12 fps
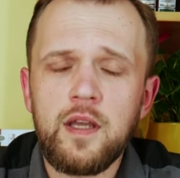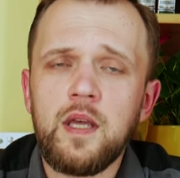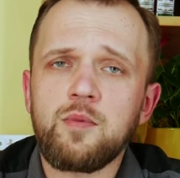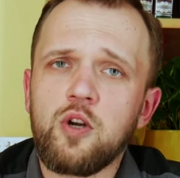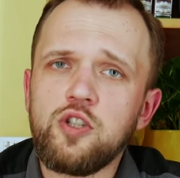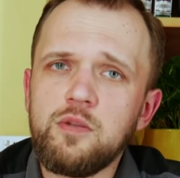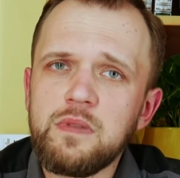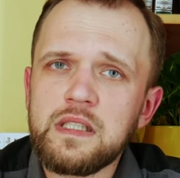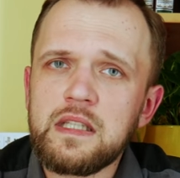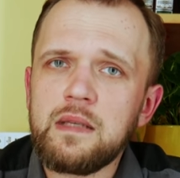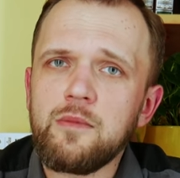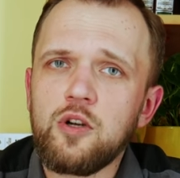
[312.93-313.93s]
Przechodzimy
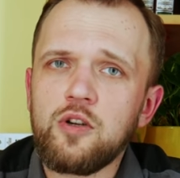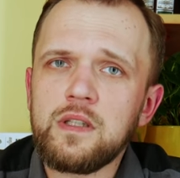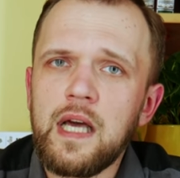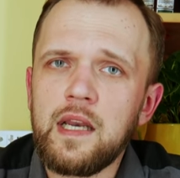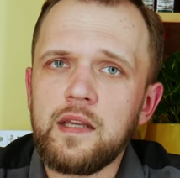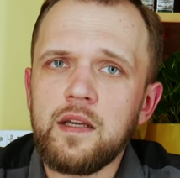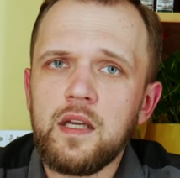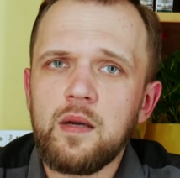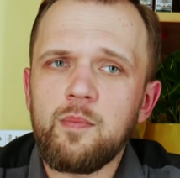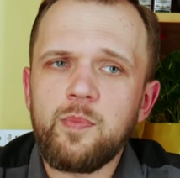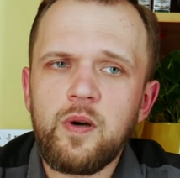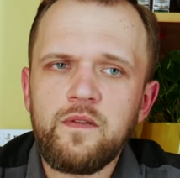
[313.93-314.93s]
zatem krok dalej,
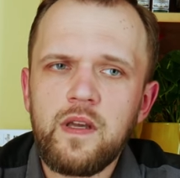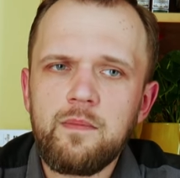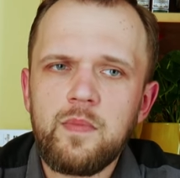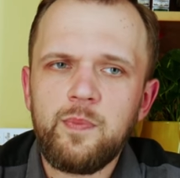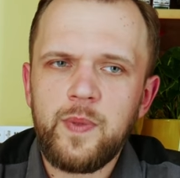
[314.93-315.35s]
bowiem